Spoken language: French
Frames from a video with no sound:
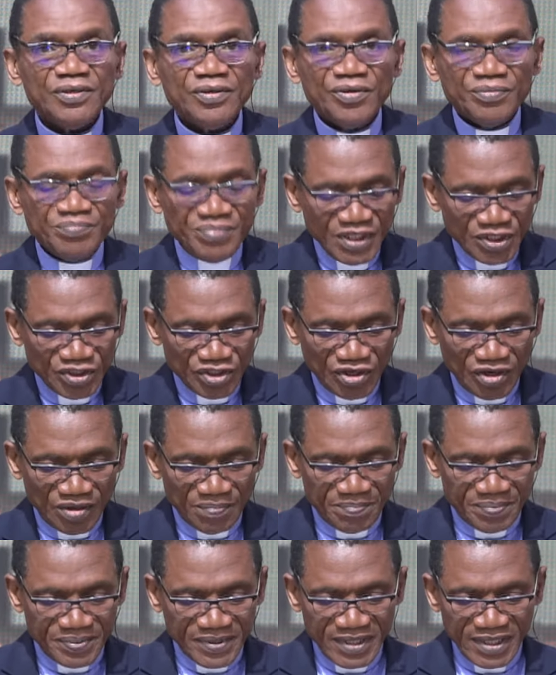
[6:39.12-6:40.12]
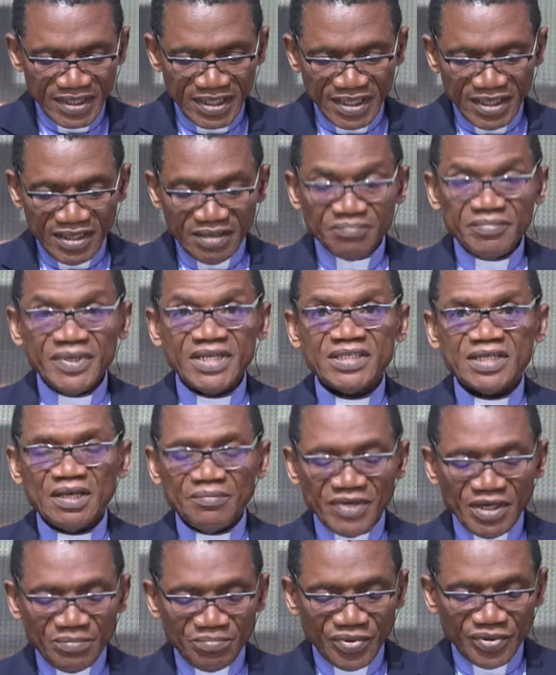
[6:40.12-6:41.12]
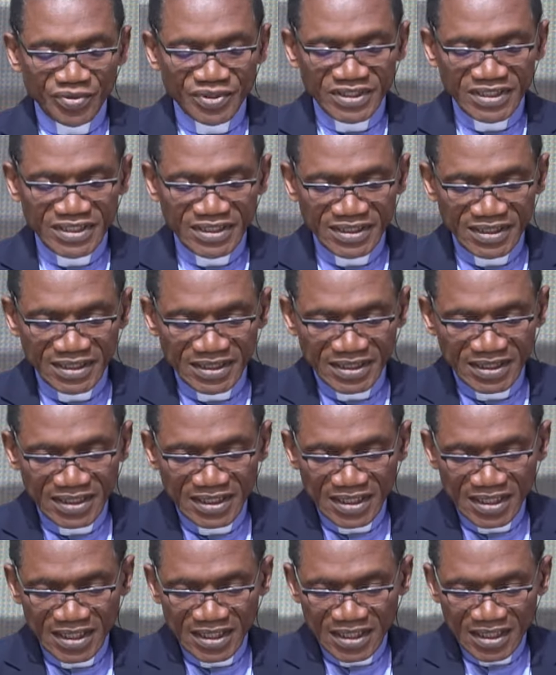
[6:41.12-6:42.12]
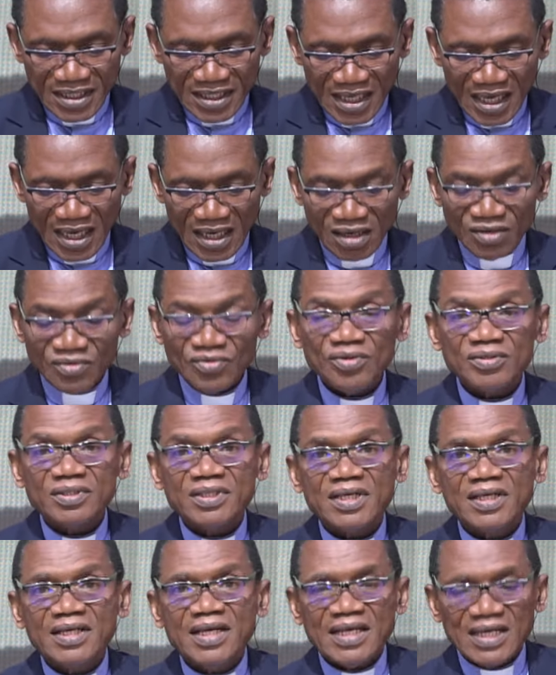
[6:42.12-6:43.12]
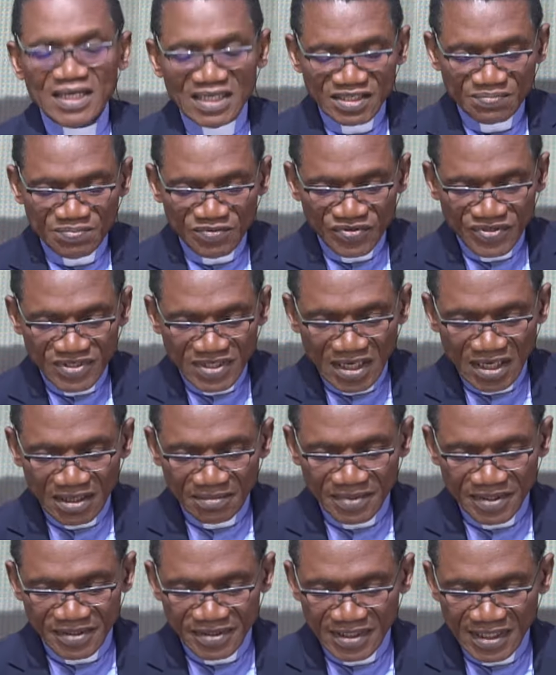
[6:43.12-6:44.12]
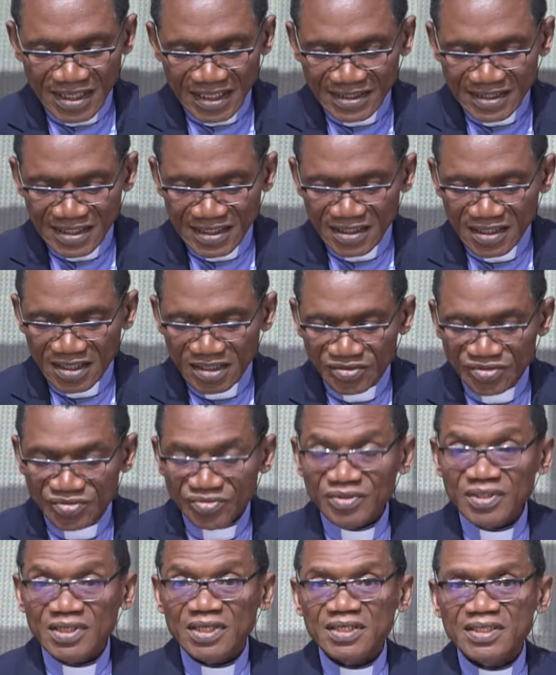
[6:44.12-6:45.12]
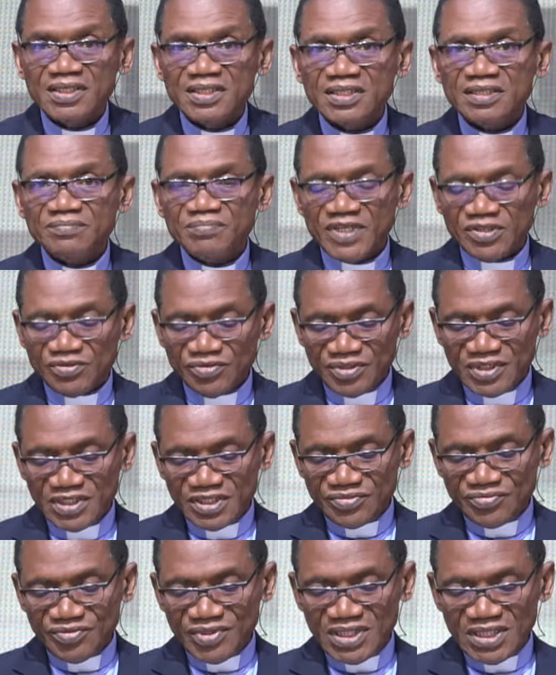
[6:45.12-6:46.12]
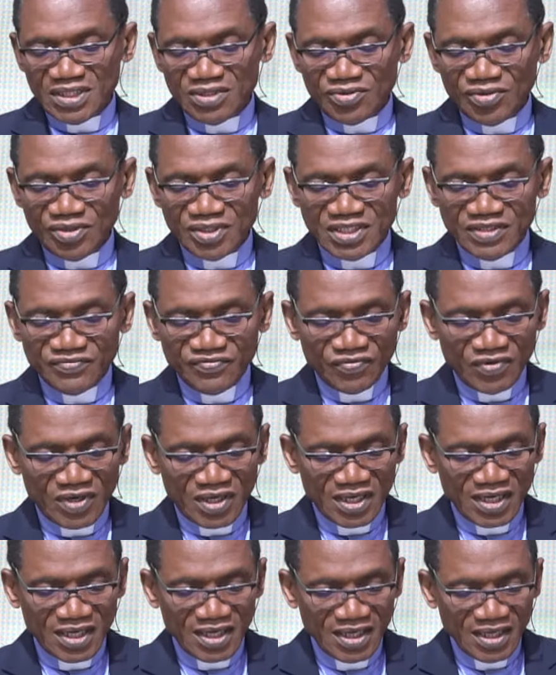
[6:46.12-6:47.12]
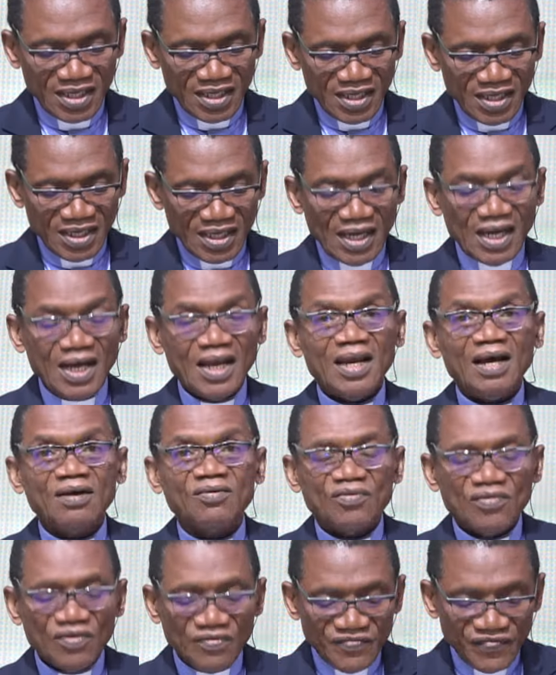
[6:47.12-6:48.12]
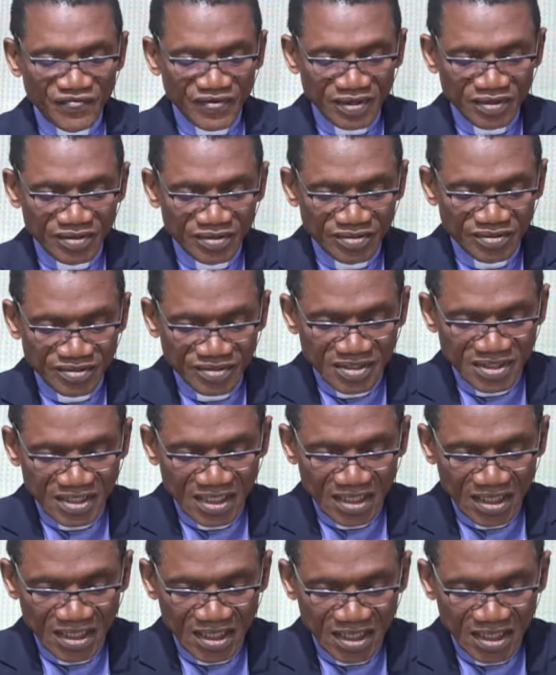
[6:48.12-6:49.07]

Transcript: Le bishop Benjamin Bonny a rencontré les responsables de la délégation de l'Église méthodiste unie Côte d'Ivoire à la conférence